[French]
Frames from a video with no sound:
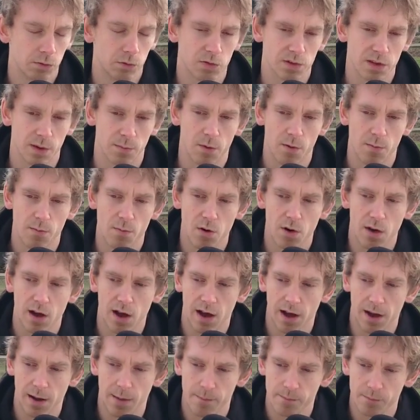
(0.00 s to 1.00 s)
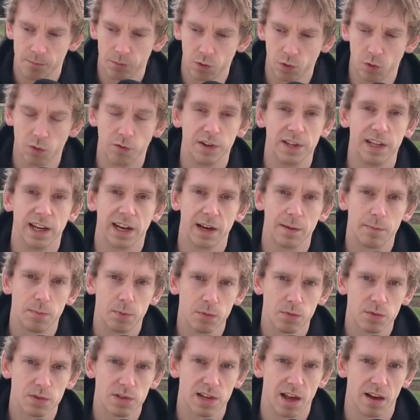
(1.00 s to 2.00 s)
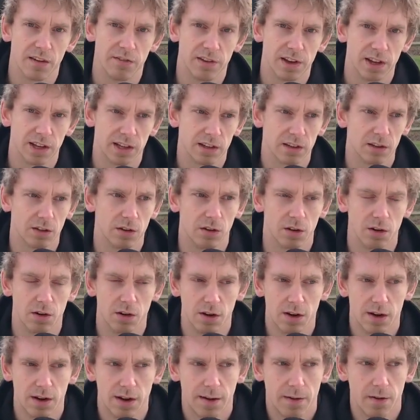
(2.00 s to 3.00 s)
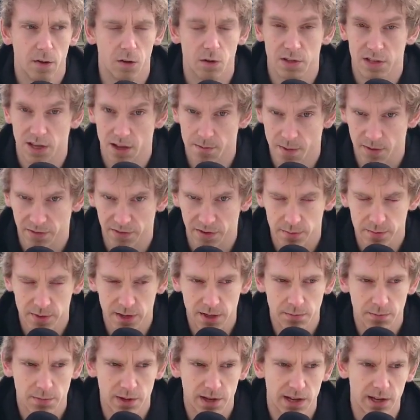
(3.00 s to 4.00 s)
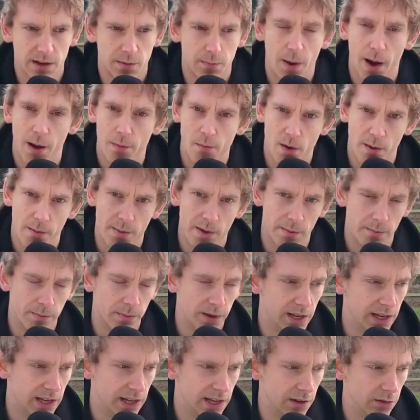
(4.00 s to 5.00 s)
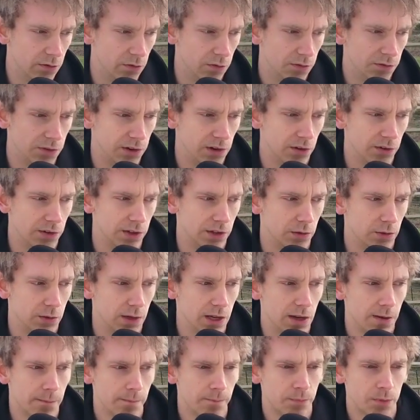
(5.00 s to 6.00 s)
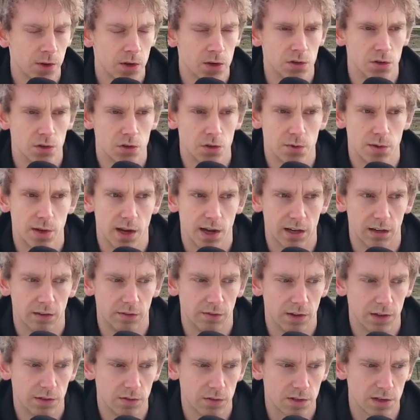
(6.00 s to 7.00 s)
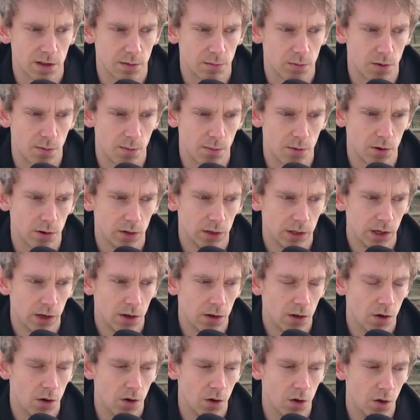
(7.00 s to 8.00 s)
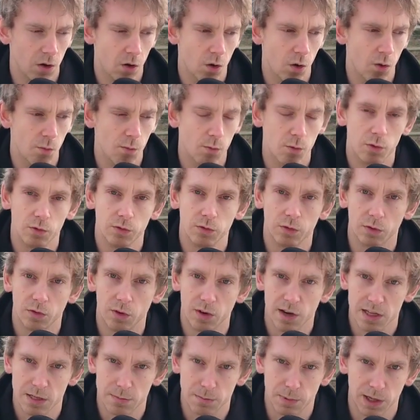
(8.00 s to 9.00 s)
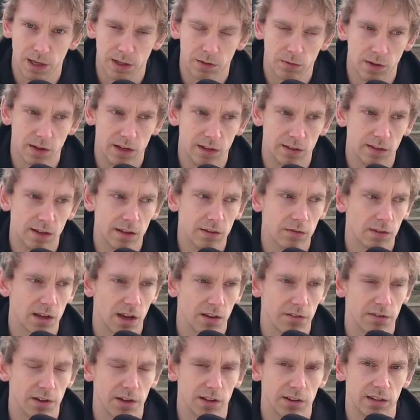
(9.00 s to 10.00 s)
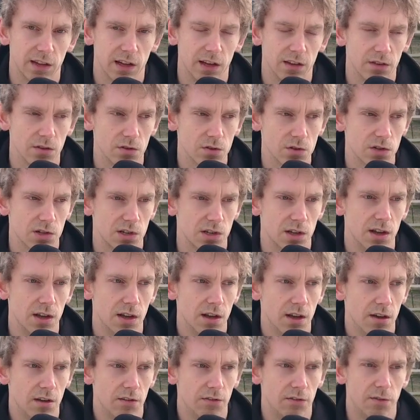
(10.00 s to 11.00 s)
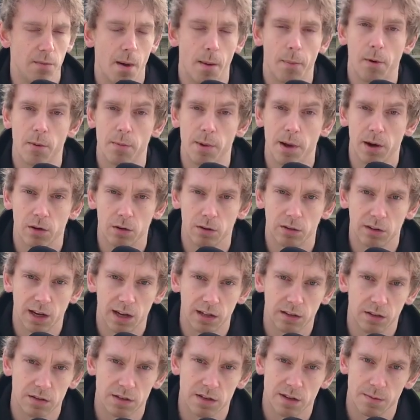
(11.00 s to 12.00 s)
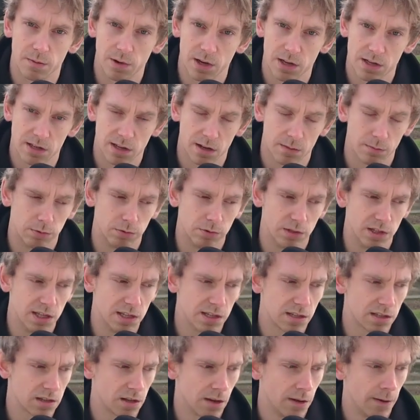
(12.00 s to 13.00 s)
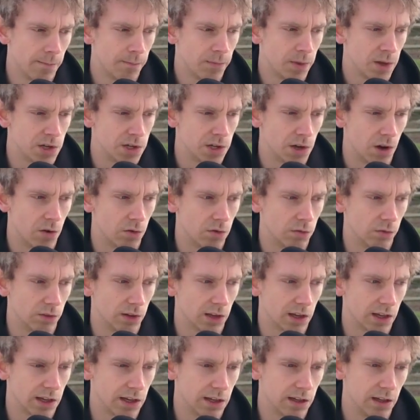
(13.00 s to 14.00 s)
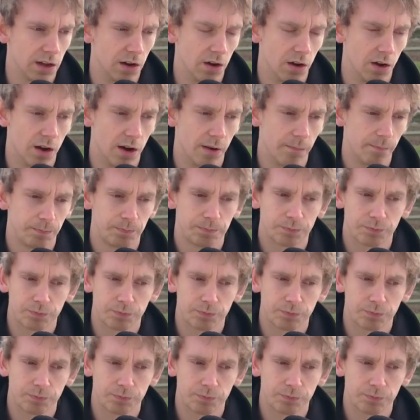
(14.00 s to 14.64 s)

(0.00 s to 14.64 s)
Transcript: tout simplement à trouver des réponses avec euh, au sein de ma famille mais par moi-même et de fil en aiguille j'en suis arrivé tout simplement euh, au monde de la spiritualité donc à 21 ans j'ai fait ma première retraite dans un monastère bouddhiste j'ai rencontré un,